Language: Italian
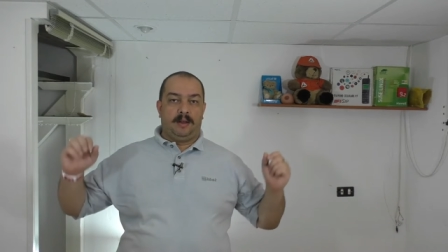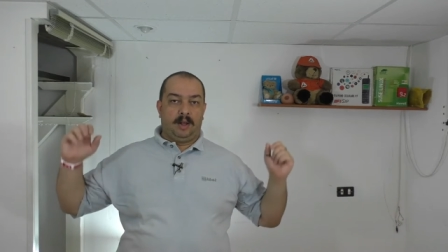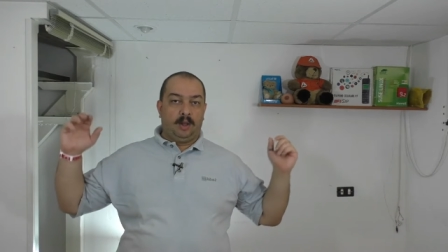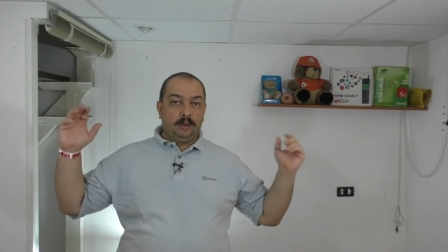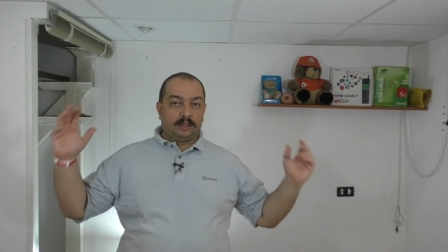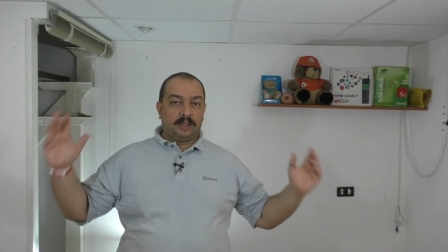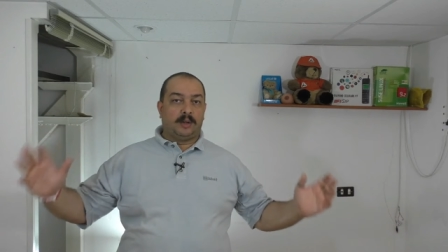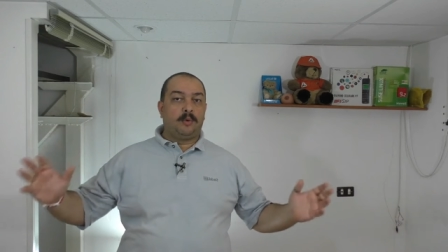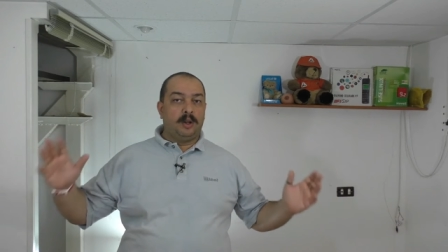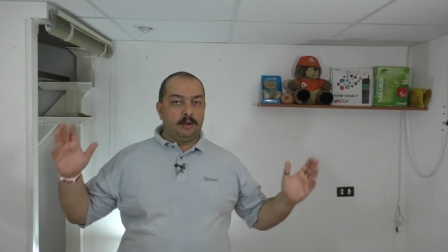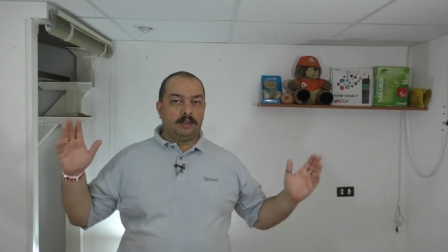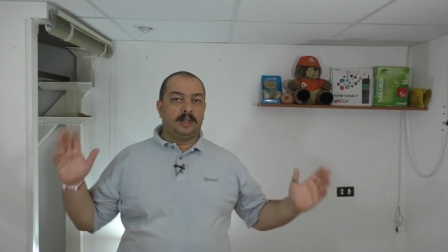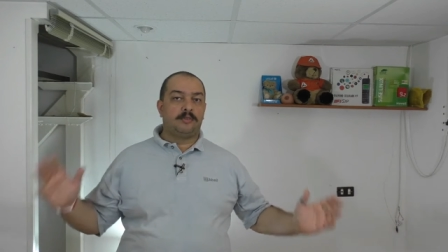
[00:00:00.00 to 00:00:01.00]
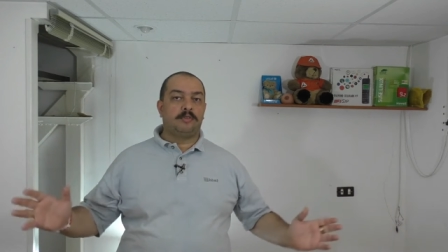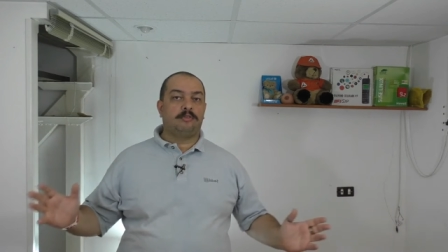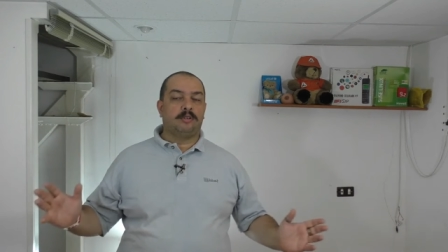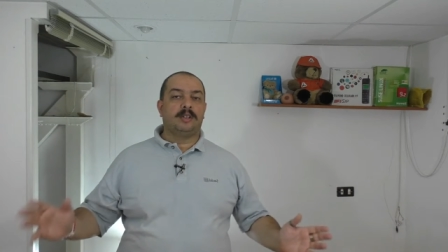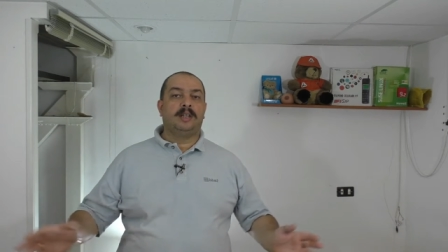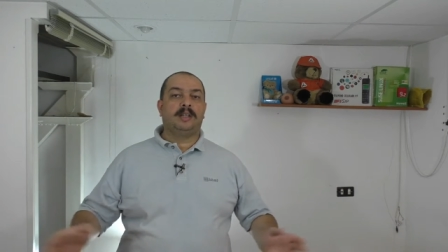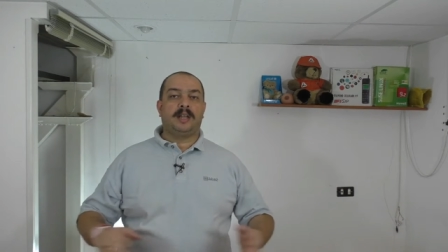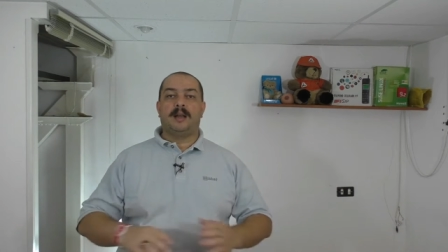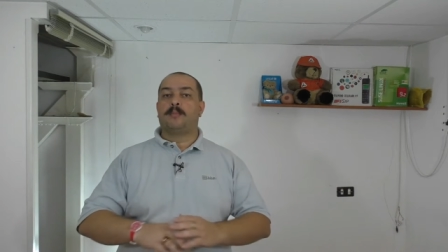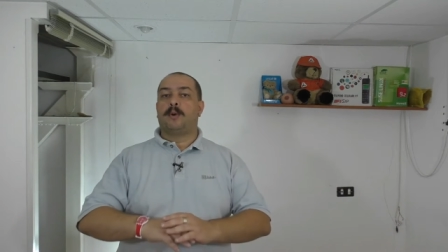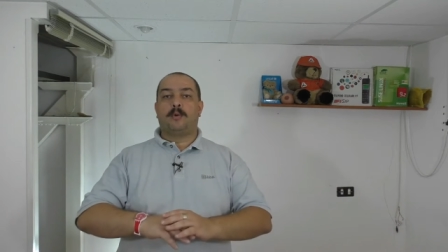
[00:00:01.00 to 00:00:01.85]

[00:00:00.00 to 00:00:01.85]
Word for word: oltre a quello della gestione del campo,